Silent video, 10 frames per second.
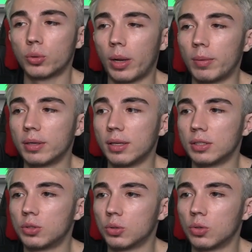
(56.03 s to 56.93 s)
Valverde
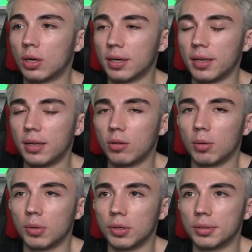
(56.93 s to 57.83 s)
lesionó a Reinildo,
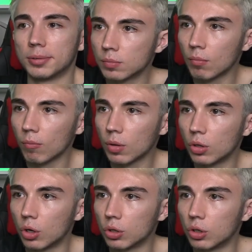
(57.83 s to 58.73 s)
amigos.
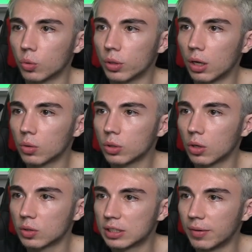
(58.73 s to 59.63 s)
No, no, no. Cuidado, cuidado
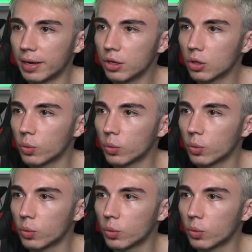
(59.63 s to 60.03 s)
con Ceballos.